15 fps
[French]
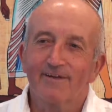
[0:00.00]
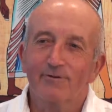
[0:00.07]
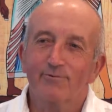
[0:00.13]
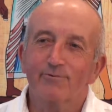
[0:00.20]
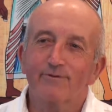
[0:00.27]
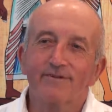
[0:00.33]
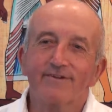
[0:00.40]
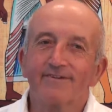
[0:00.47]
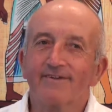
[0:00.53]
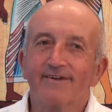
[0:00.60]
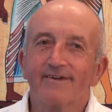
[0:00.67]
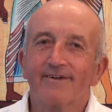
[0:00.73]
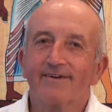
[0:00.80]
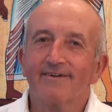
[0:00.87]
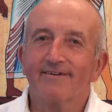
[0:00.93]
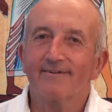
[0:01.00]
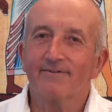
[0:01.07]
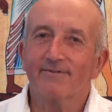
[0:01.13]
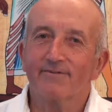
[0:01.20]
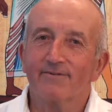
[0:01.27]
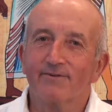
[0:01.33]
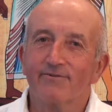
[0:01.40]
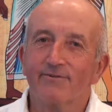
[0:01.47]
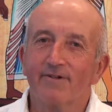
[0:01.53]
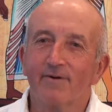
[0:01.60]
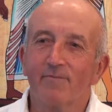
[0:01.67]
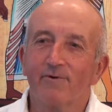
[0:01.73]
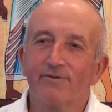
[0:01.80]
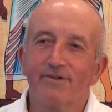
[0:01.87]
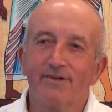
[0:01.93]
Tout était dans une
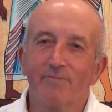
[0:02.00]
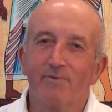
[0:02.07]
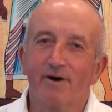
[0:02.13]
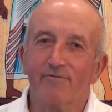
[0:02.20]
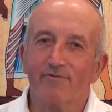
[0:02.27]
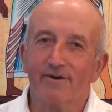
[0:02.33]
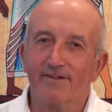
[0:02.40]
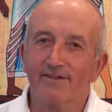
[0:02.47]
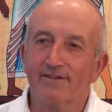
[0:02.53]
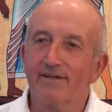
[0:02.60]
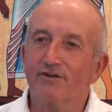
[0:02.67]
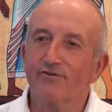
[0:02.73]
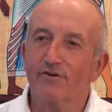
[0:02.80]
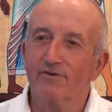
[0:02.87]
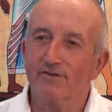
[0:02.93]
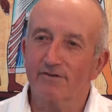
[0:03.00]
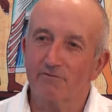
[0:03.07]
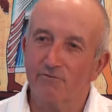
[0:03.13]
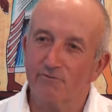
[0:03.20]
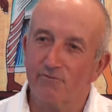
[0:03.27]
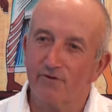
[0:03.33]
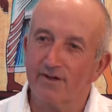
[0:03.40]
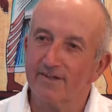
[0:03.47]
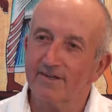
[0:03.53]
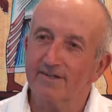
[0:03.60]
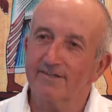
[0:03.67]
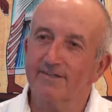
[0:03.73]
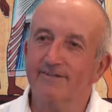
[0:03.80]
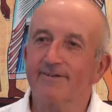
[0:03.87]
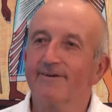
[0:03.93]
harmonie parfaite. Les gens, il y avait une
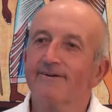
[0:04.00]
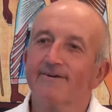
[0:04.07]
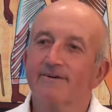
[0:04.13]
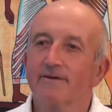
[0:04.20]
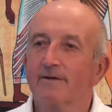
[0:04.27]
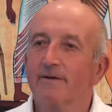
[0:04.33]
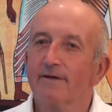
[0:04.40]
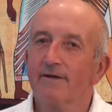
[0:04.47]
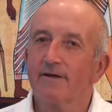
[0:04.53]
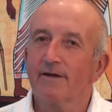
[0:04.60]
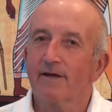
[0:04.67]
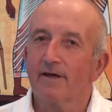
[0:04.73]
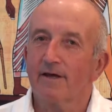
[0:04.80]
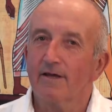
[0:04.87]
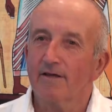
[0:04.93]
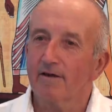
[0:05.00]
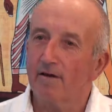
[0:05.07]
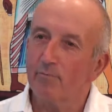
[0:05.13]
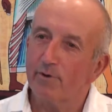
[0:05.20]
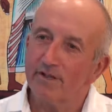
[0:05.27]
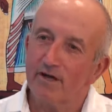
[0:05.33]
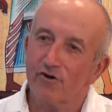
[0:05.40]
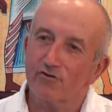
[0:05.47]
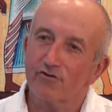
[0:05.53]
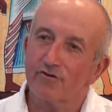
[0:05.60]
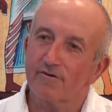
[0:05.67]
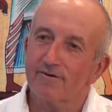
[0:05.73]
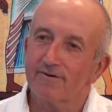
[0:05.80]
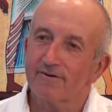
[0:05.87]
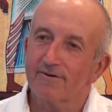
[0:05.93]
fraternité, il n'y avait pas d'argent,
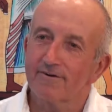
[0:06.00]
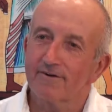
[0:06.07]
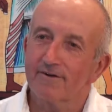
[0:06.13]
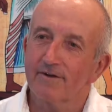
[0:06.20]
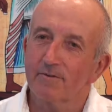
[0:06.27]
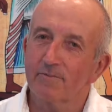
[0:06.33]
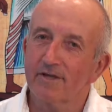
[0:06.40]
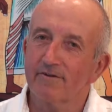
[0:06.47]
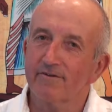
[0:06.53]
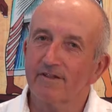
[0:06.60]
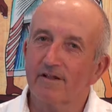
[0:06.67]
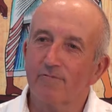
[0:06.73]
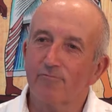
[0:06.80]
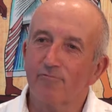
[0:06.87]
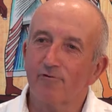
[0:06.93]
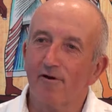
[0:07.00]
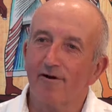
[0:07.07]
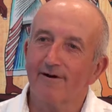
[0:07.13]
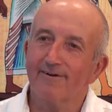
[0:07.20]
mais il y avait de l'amour.